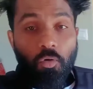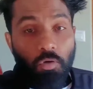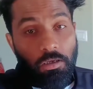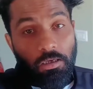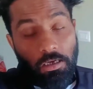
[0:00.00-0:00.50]
हो
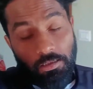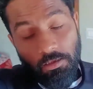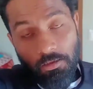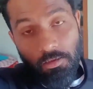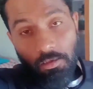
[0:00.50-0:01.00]
गई है खाने
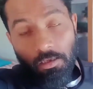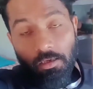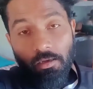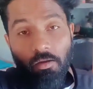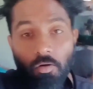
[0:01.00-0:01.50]
की
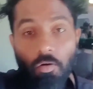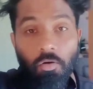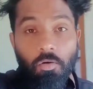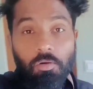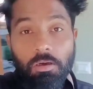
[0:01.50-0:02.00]
तैयारी
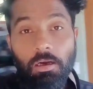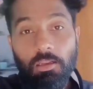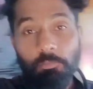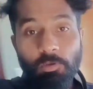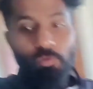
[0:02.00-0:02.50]
और
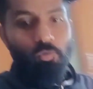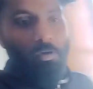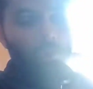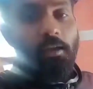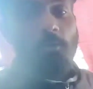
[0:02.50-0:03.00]
खाना बन
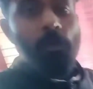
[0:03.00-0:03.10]
चुका है